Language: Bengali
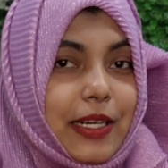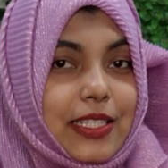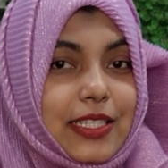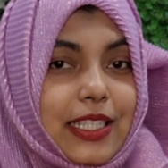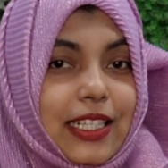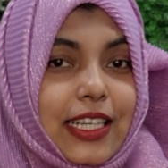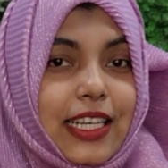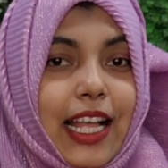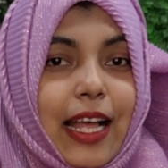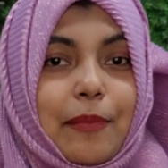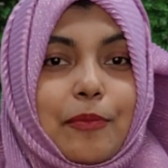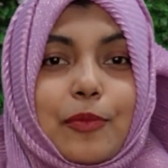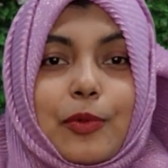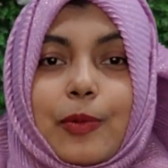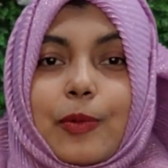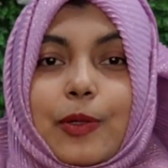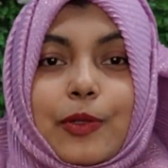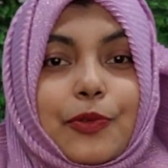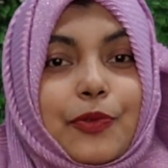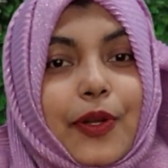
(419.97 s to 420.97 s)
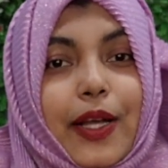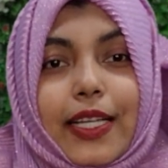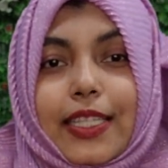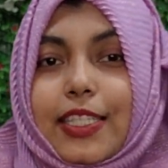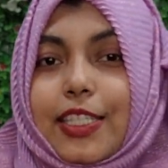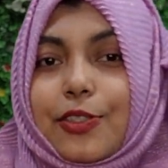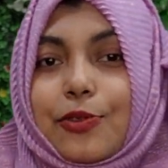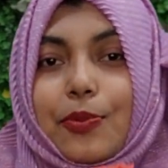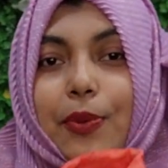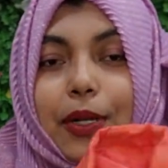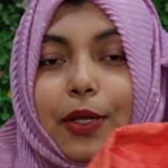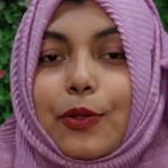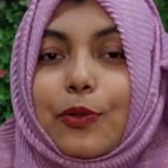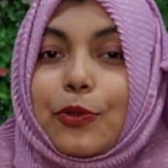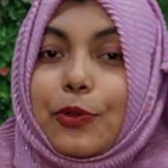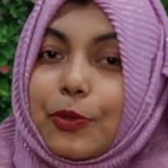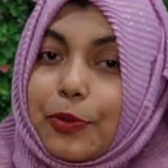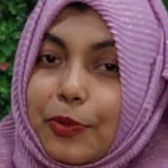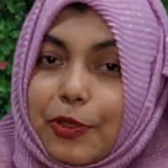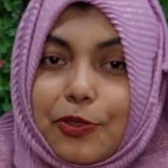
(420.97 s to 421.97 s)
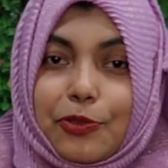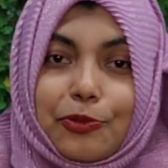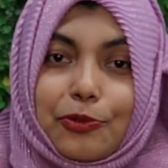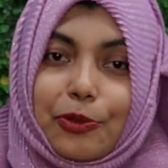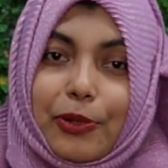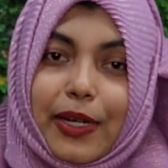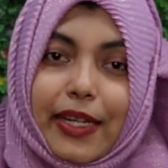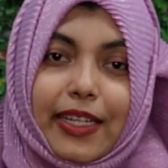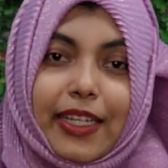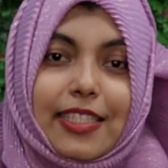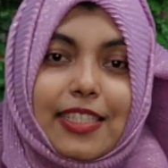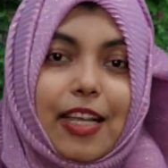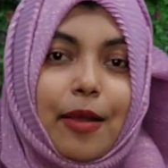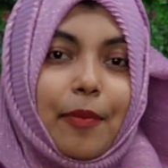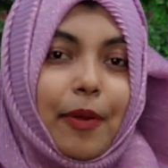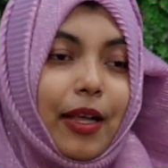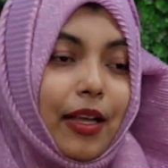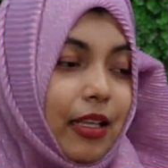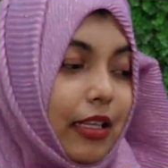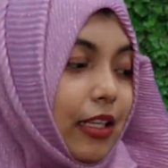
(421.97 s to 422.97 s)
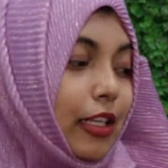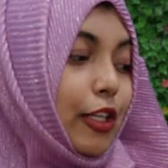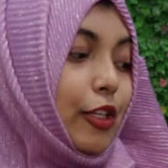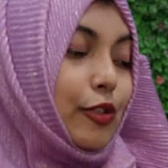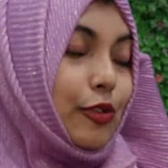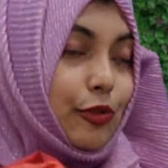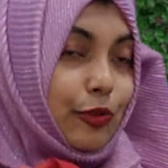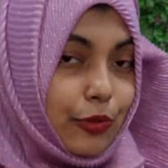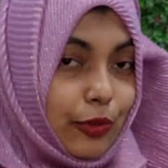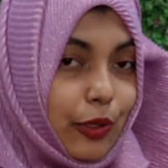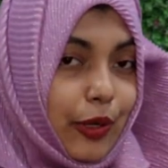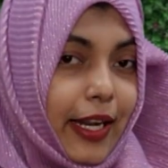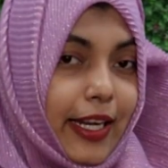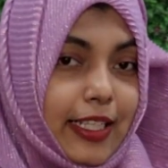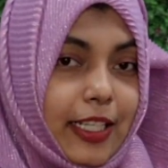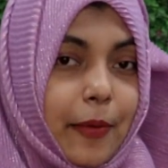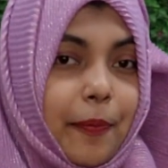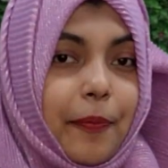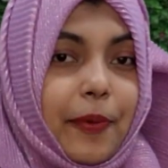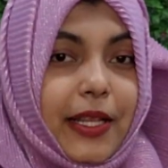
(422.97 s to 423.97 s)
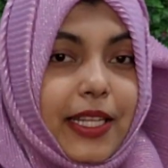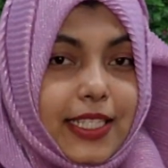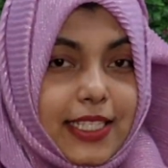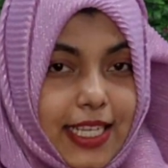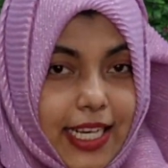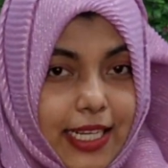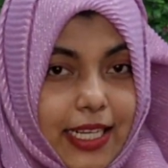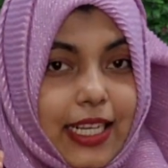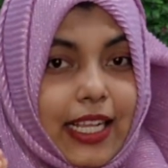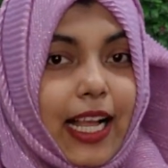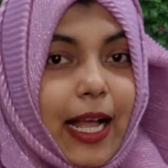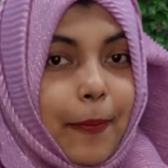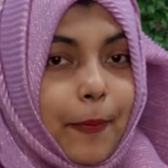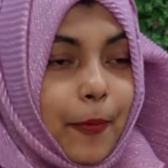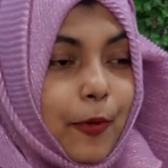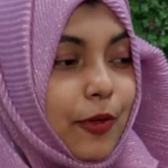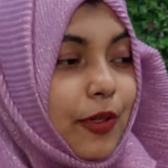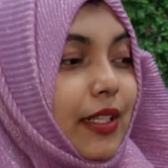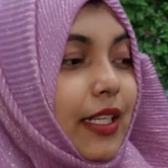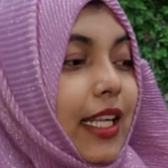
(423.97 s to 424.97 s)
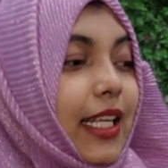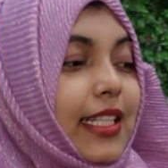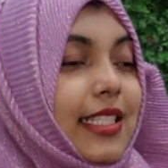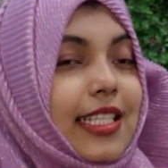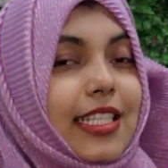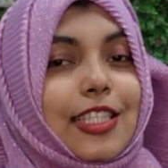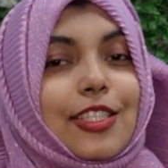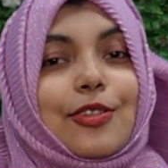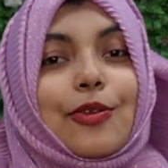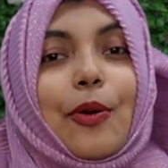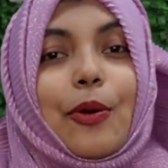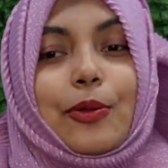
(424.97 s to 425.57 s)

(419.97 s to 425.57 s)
পার্সোনালি আমি বলবো ট্রাই দিস ওয়ান খুবই সুন্দর একটা জামা সুন্দর একটা প্রিন্ট অ্যান্ড কাপড়টা জাস্ট